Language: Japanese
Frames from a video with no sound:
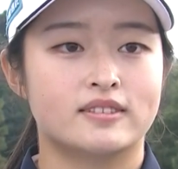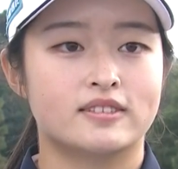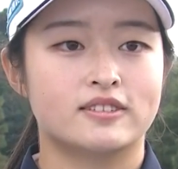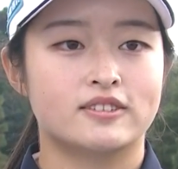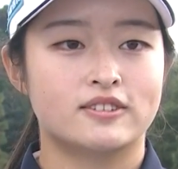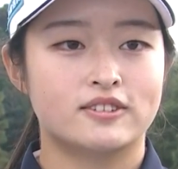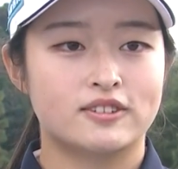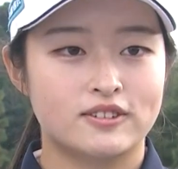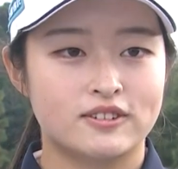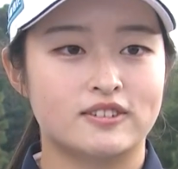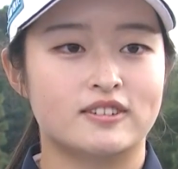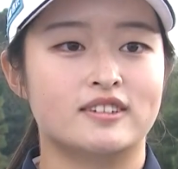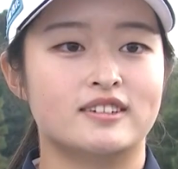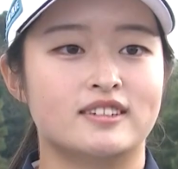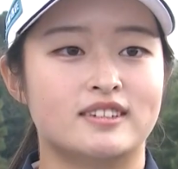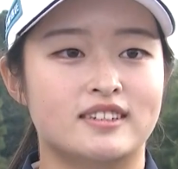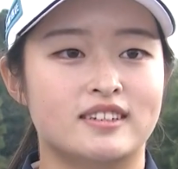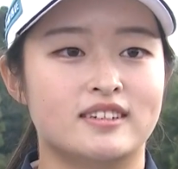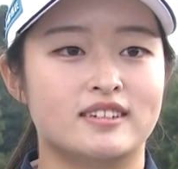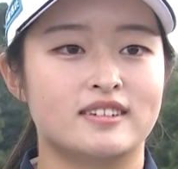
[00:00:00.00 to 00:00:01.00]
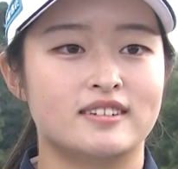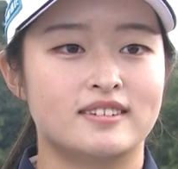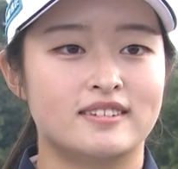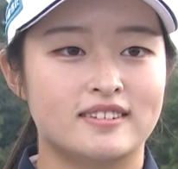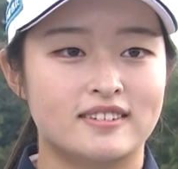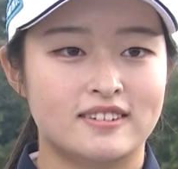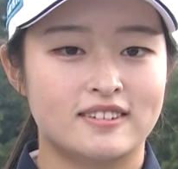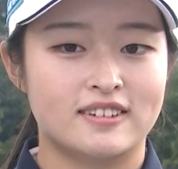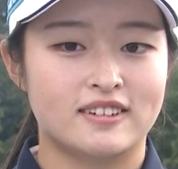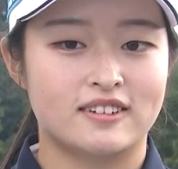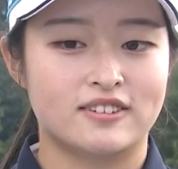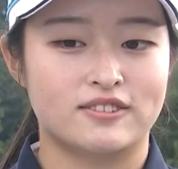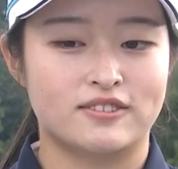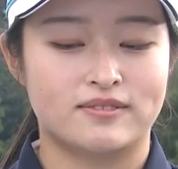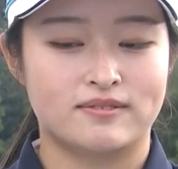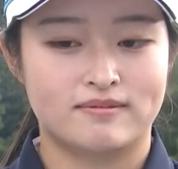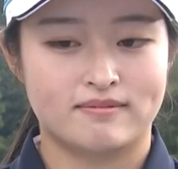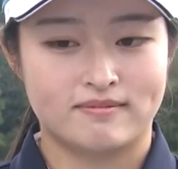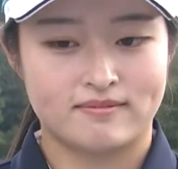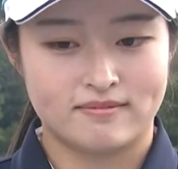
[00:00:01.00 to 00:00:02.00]
そうですね、あの
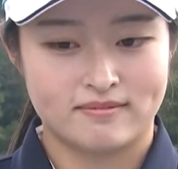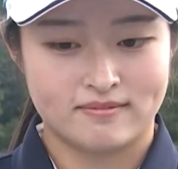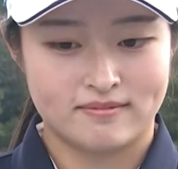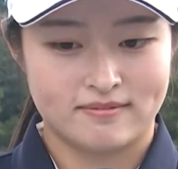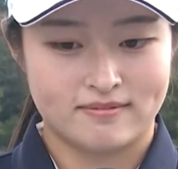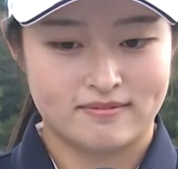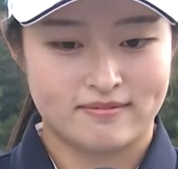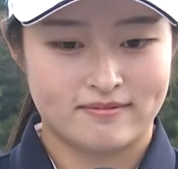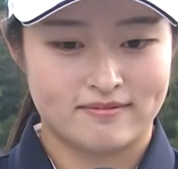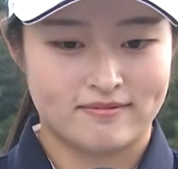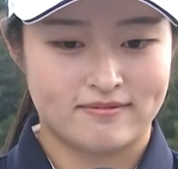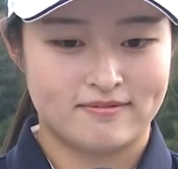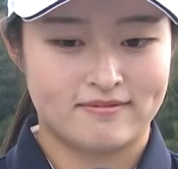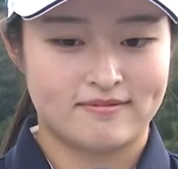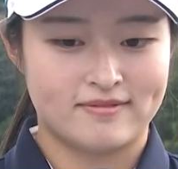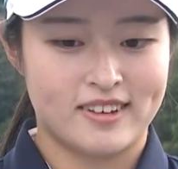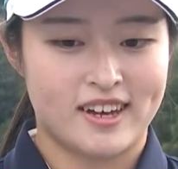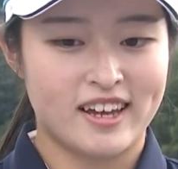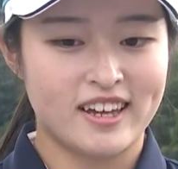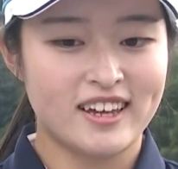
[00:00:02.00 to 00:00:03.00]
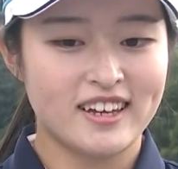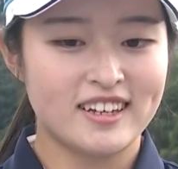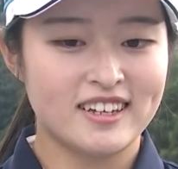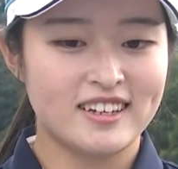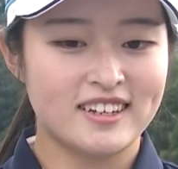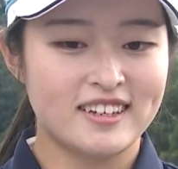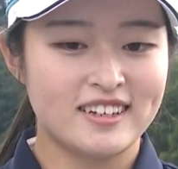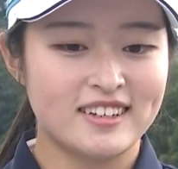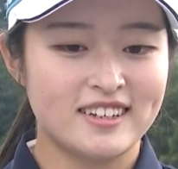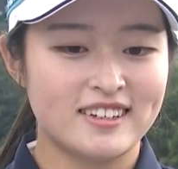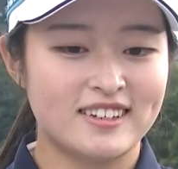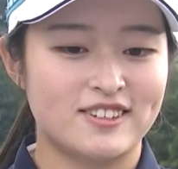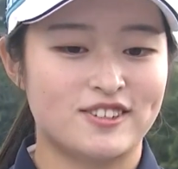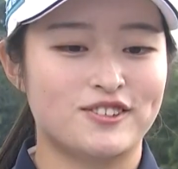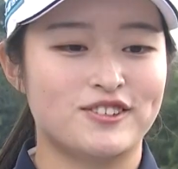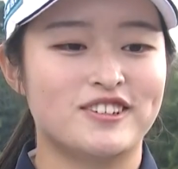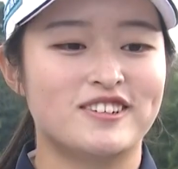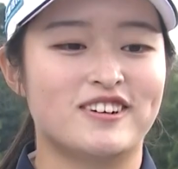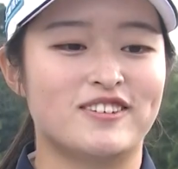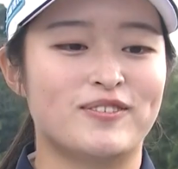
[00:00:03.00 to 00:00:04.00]
速い
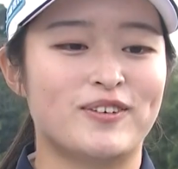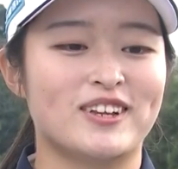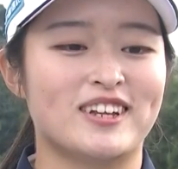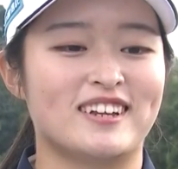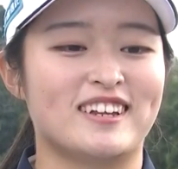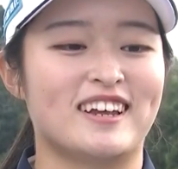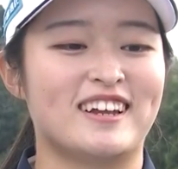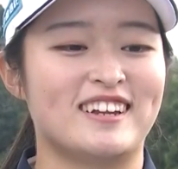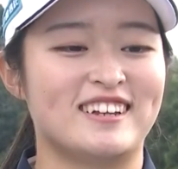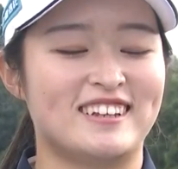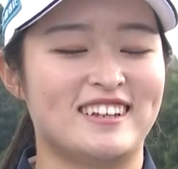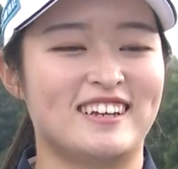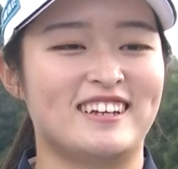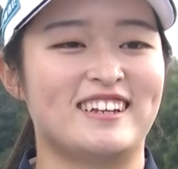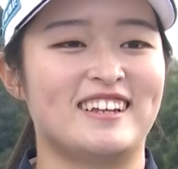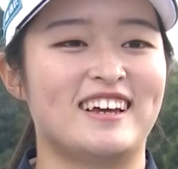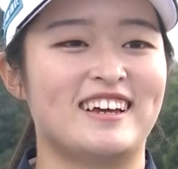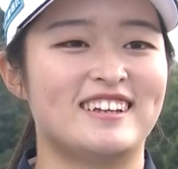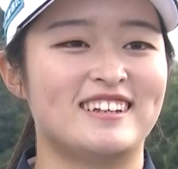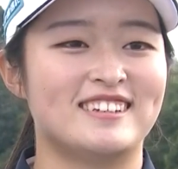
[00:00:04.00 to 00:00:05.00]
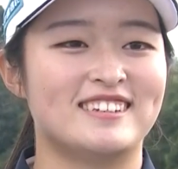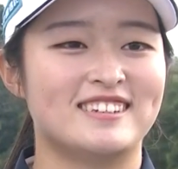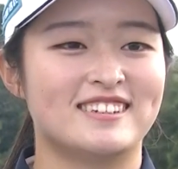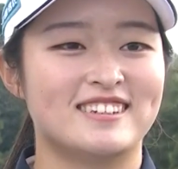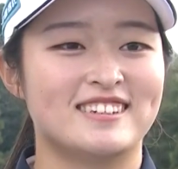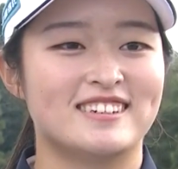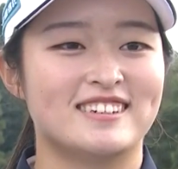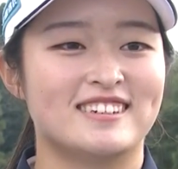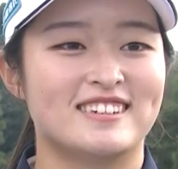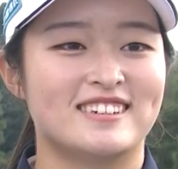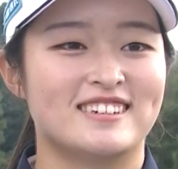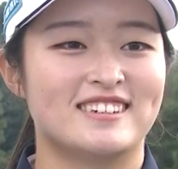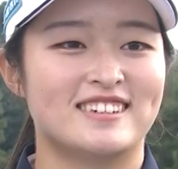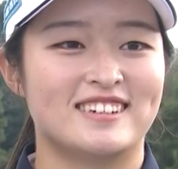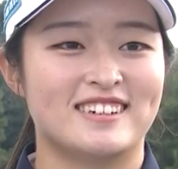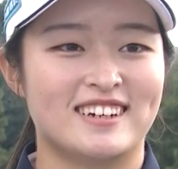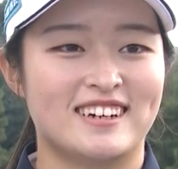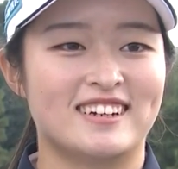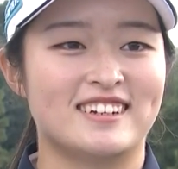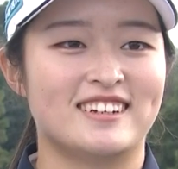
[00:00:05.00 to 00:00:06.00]
グリーンはまだ慣れていないです。
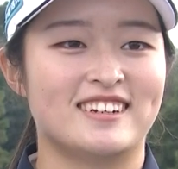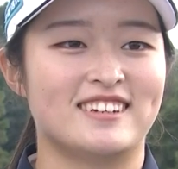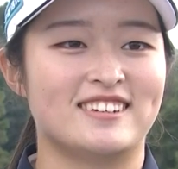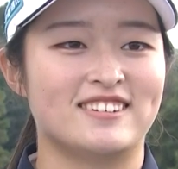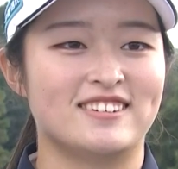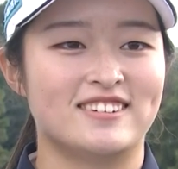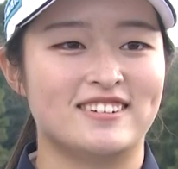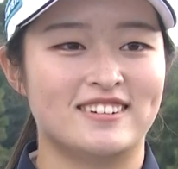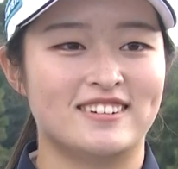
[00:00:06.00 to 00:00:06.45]
速いの方